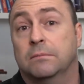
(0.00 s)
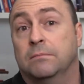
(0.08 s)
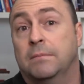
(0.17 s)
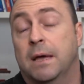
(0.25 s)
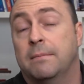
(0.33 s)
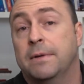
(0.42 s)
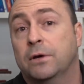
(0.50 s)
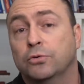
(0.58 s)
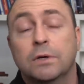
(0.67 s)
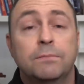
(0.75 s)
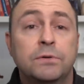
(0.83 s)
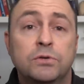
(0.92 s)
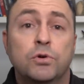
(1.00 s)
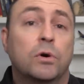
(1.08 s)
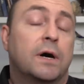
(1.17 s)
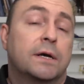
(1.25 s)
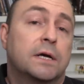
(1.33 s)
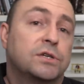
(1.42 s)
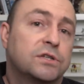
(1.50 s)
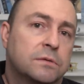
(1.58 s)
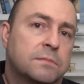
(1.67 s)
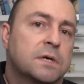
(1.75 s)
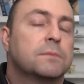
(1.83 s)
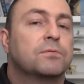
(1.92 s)
MMU'da birçok
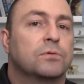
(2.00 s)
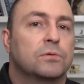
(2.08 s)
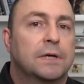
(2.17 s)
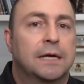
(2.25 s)
araştırma yapılıyor.